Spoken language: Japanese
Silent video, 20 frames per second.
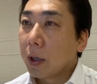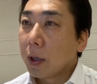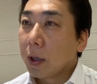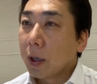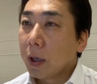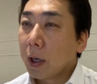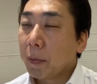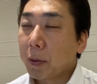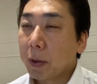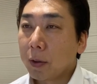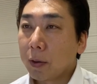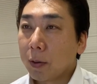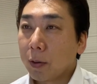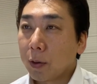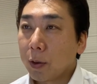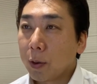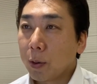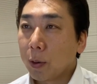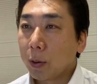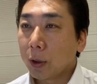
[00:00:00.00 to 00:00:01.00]
やっぱりその
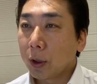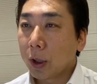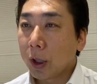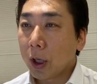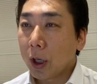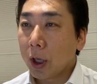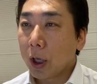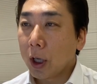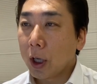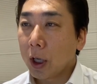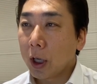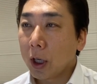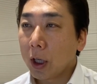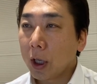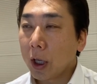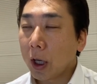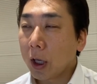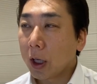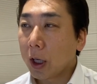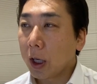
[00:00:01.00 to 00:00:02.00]
強制
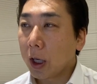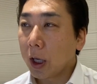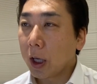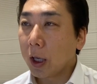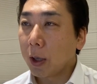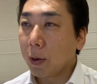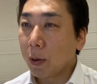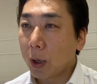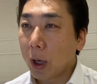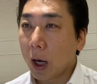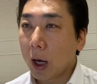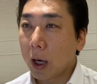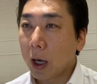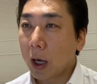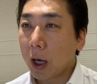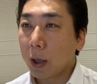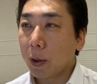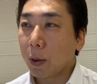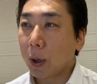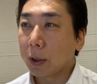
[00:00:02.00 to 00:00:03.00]
だけの学
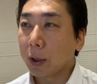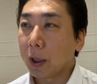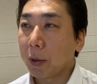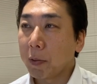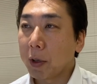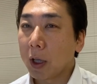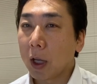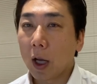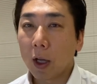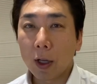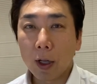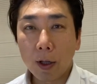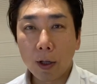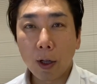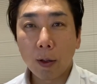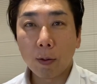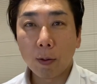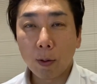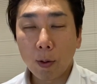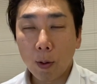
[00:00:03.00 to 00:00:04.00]
会とかセミナーに行っ
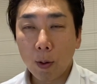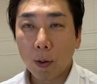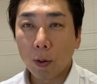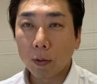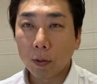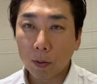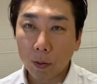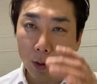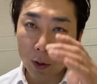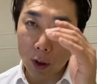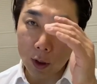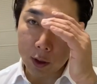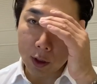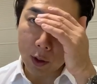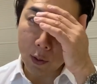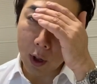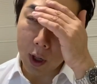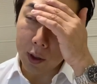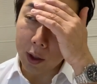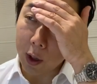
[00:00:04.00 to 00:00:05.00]
てると全然
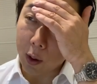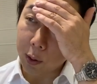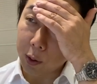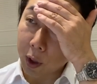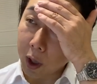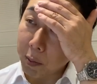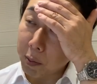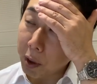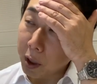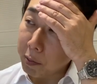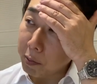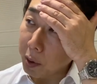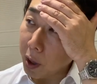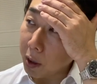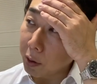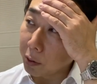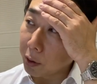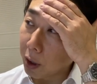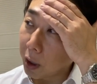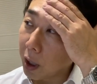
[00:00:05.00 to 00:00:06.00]
わかんないことがやっぱりいっぱいあ
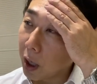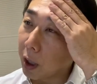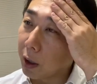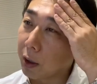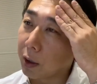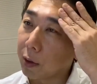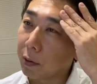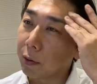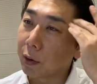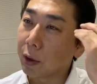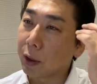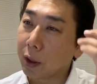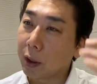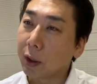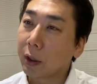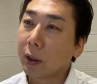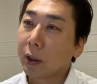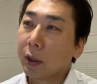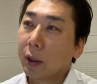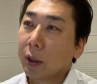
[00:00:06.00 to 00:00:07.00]
るんだなっていうふうに
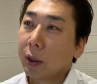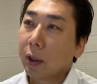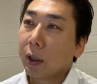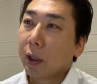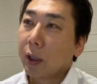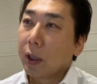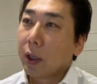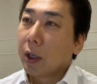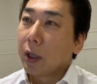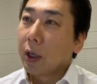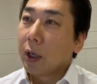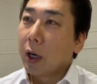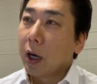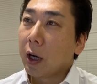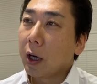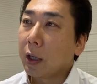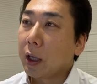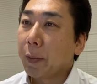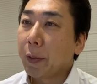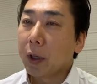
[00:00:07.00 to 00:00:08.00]

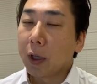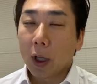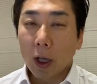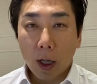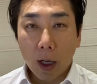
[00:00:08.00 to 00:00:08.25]
改めて、